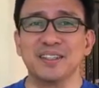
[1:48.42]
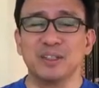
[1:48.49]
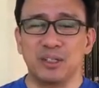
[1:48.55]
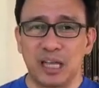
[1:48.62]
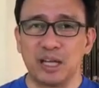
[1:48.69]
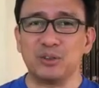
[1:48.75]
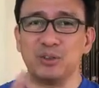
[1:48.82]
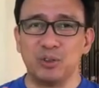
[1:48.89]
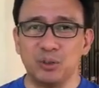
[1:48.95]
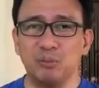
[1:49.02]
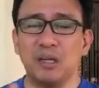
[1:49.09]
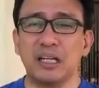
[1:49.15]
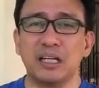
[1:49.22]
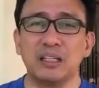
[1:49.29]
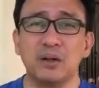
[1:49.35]
Kaso nyo,
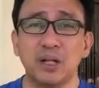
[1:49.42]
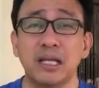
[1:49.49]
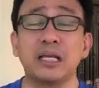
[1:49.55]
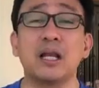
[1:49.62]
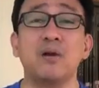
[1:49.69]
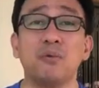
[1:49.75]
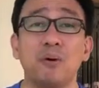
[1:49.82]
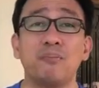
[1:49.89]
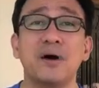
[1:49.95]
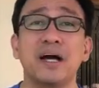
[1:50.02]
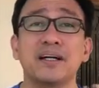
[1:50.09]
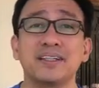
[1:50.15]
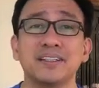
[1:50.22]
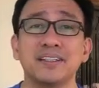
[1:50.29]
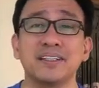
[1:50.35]
may kaso, ikalwa
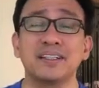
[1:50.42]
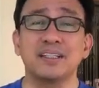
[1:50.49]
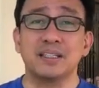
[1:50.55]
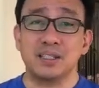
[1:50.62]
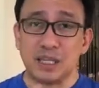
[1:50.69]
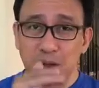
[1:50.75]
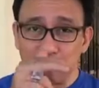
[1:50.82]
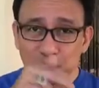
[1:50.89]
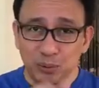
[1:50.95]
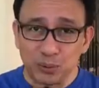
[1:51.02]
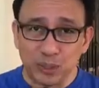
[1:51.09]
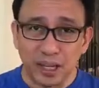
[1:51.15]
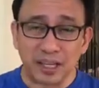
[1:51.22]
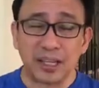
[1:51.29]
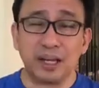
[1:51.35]
pa. Sabi doon
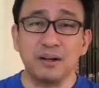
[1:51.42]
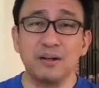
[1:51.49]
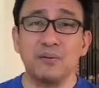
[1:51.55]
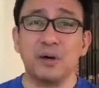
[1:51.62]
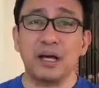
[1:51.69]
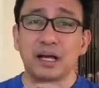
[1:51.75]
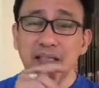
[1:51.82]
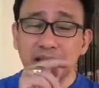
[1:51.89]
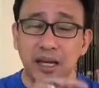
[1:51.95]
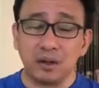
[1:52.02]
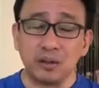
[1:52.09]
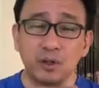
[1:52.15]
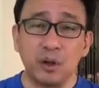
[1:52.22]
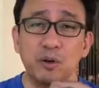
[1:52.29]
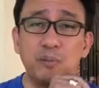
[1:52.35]
sa ikalwa, uh, ah,
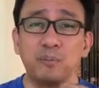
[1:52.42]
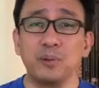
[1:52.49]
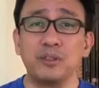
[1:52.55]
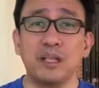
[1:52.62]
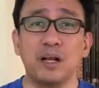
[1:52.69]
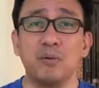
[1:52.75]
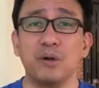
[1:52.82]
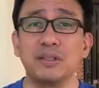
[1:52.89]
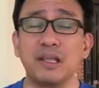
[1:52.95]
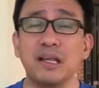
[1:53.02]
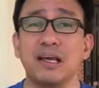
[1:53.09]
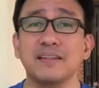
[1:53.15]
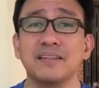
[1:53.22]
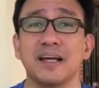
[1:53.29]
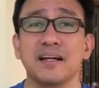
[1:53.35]
dalawang
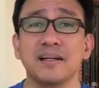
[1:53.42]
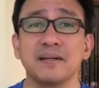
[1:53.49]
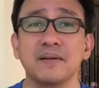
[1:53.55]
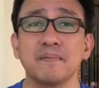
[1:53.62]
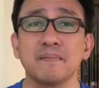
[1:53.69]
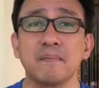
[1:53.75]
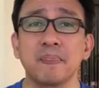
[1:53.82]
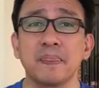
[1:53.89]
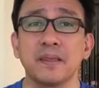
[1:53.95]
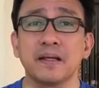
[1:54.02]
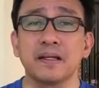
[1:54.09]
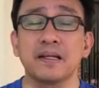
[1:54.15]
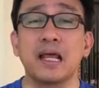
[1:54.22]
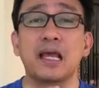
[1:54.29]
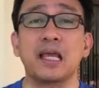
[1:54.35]
talata,
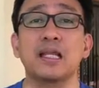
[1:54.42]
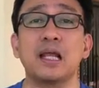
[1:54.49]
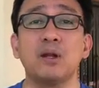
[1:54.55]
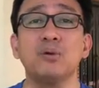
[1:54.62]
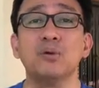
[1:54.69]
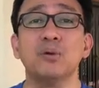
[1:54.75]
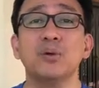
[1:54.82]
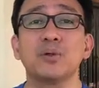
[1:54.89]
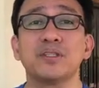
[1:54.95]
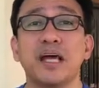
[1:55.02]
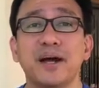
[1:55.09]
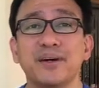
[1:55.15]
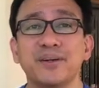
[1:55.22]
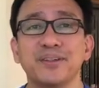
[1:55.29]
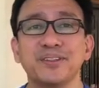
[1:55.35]
na
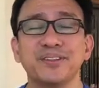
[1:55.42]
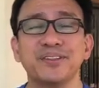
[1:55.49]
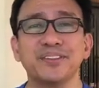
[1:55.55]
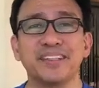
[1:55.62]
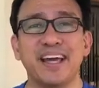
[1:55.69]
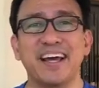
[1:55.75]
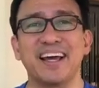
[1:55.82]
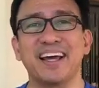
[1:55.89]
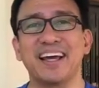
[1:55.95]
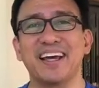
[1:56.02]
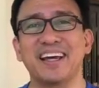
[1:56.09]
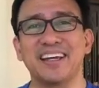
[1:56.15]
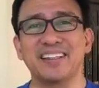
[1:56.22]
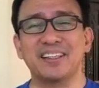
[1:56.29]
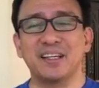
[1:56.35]
kinalulugdan ko
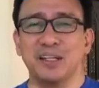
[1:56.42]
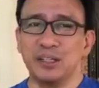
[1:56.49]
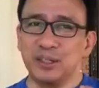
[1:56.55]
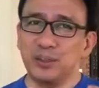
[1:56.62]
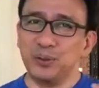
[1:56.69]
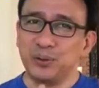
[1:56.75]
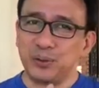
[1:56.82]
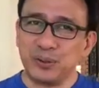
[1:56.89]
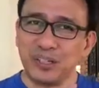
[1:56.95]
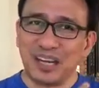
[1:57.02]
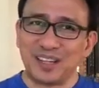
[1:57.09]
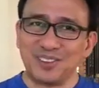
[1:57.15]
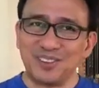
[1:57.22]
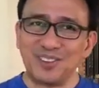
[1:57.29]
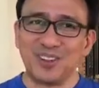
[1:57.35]
yung unang
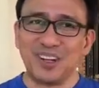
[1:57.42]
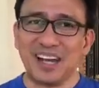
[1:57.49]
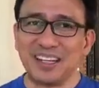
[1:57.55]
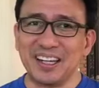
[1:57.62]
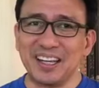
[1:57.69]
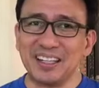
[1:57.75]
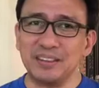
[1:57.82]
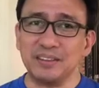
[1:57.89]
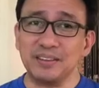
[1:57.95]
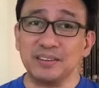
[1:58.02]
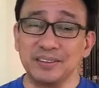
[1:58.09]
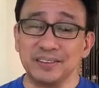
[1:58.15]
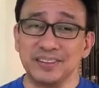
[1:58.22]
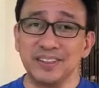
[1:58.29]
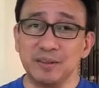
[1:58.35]
katotohanan,
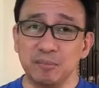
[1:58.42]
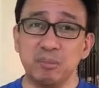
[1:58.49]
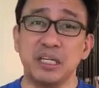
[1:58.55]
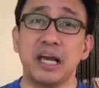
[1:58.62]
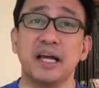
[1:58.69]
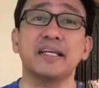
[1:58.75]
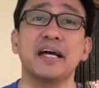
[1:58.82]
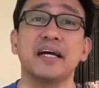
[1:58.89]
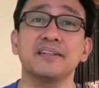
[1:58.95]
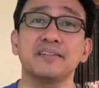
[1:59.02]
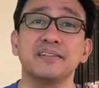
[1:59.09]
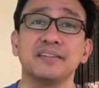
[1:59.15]
biyaya.